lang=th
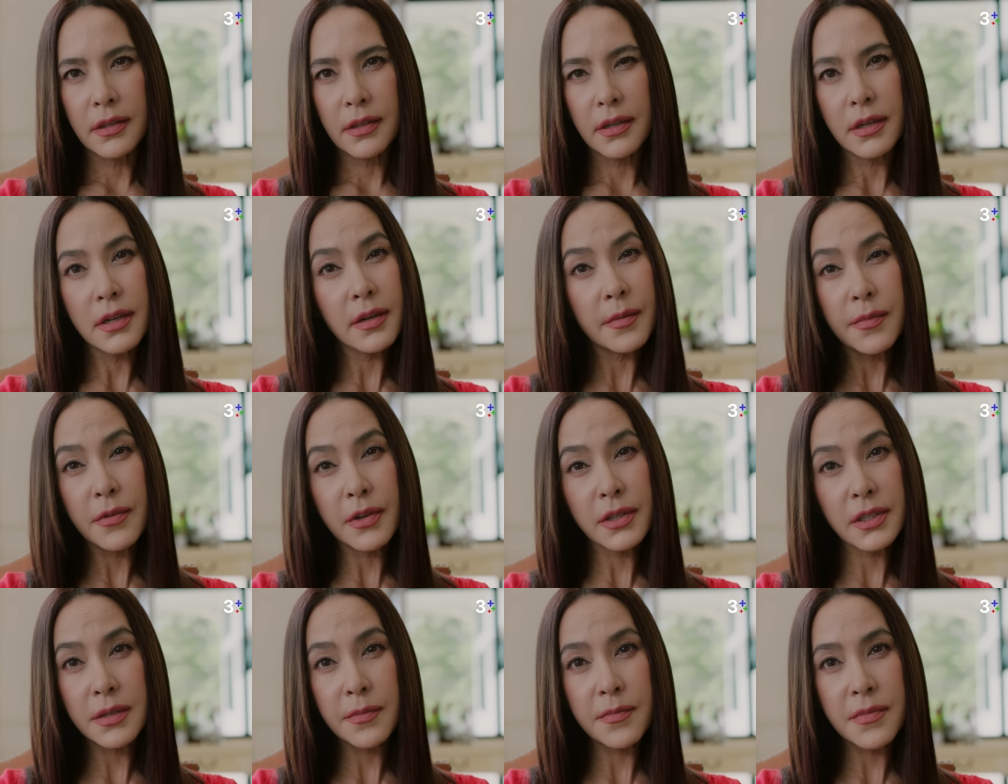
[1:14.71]
เธอนึก
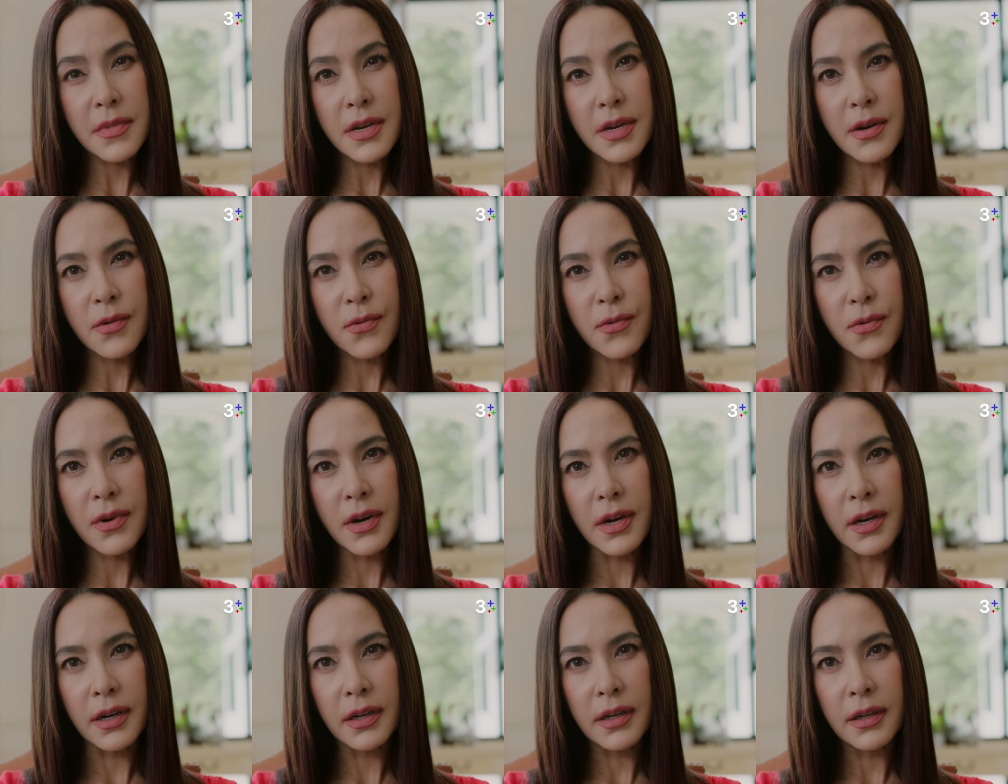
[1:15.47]
ว่าฉันไม่รู้
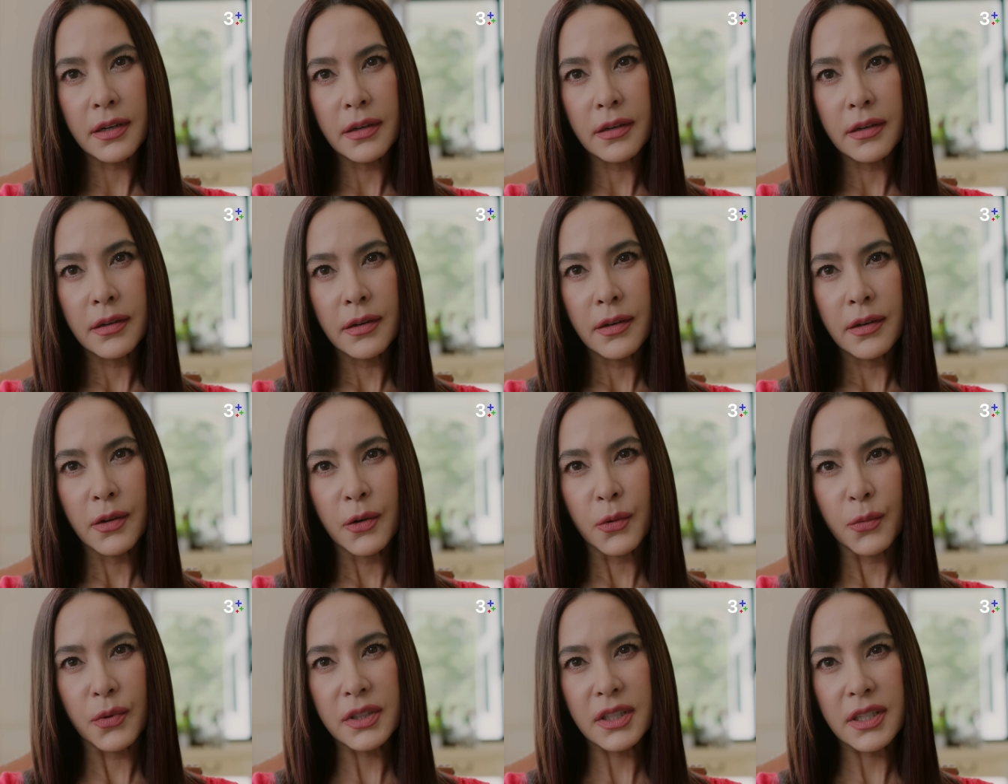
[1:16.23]
เหรอ
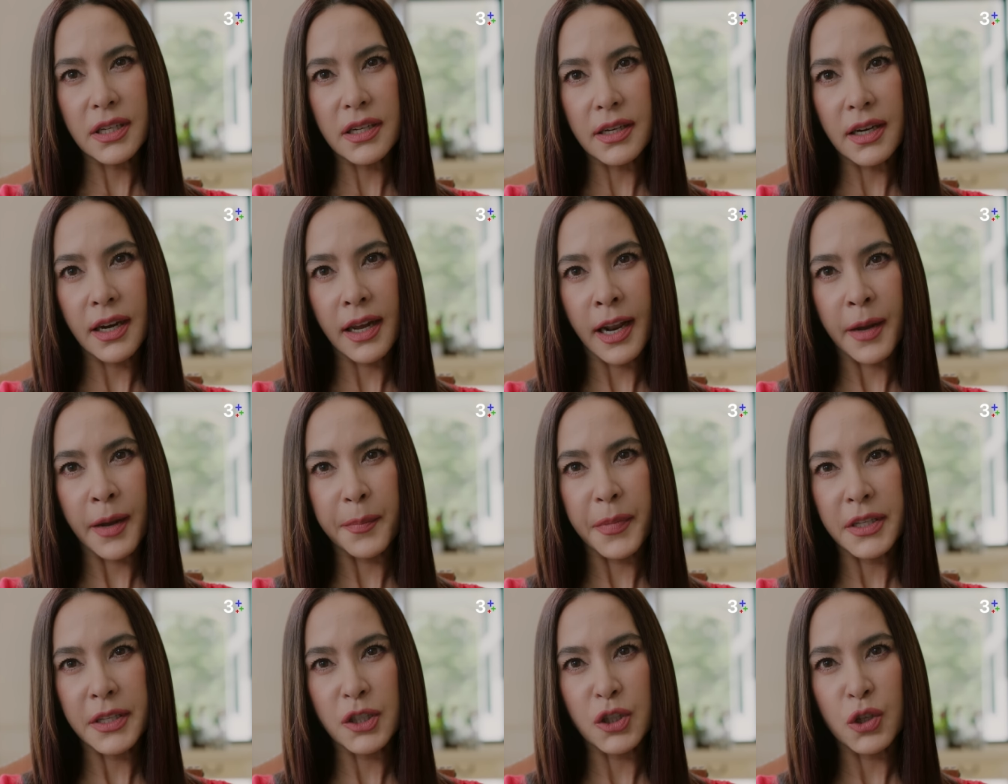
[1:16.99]
ว่าเธอกำลัง
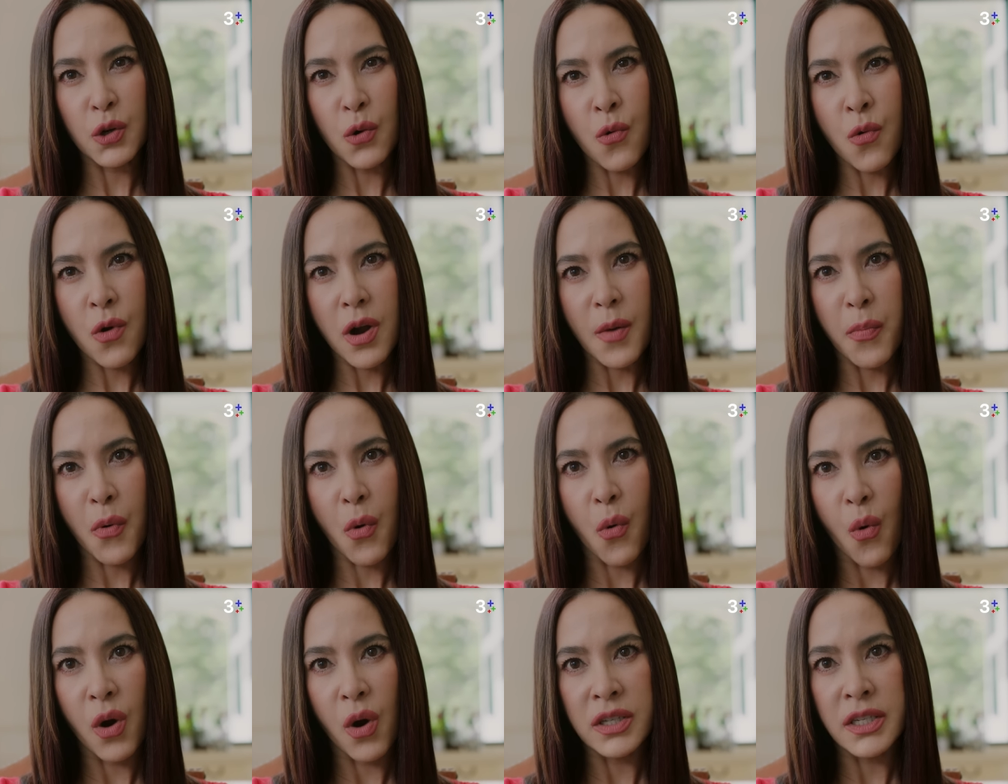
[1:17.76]
เป็นชู้กับ
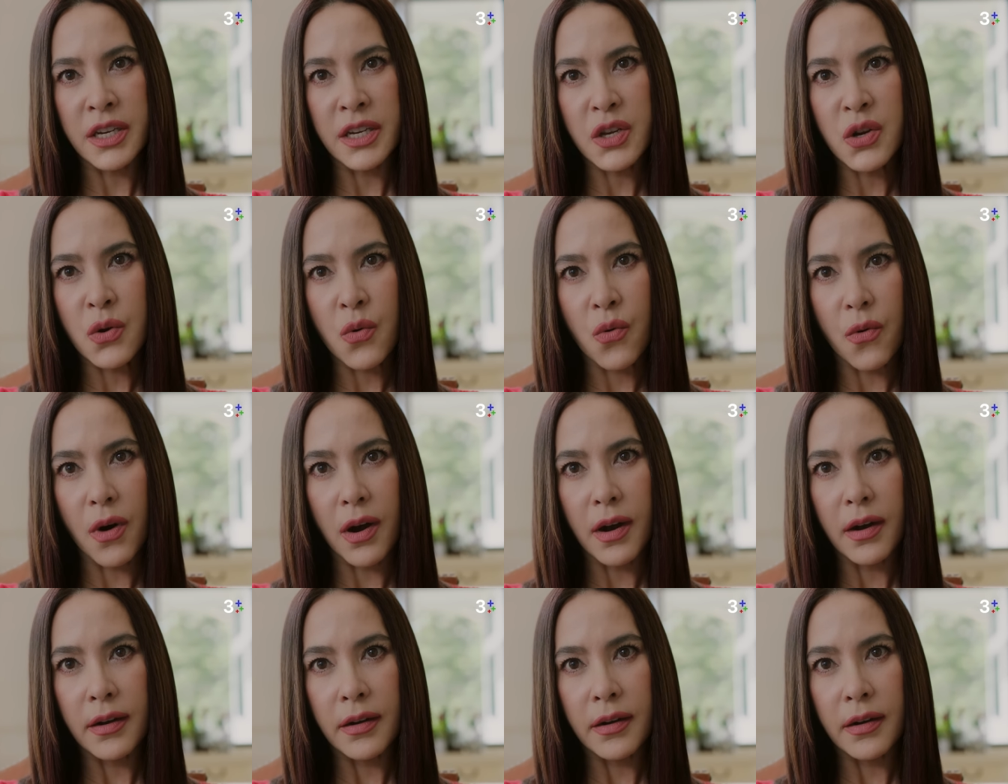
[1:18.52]
ผัวฉันอยู่